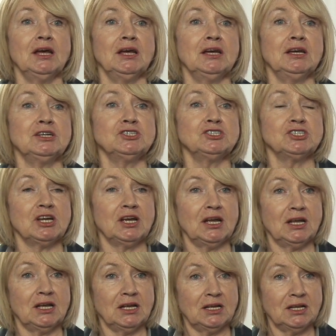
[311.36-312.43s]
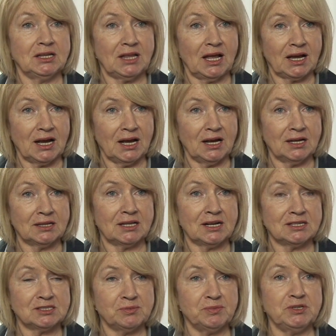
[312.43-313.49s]
E, że e, taka
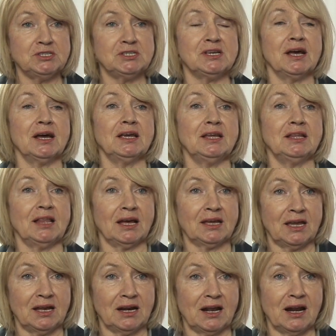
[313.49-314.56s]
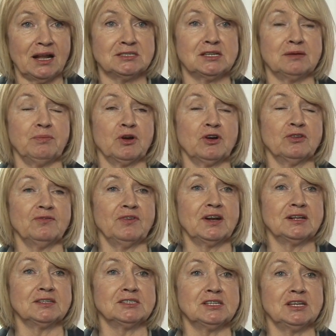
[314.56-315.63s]
transmisja i takie relacje
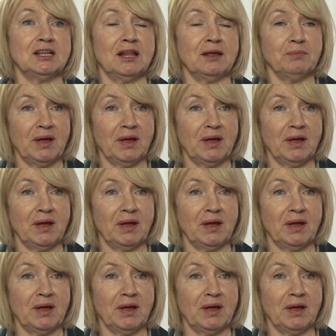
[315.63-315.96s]
pokonferencyjne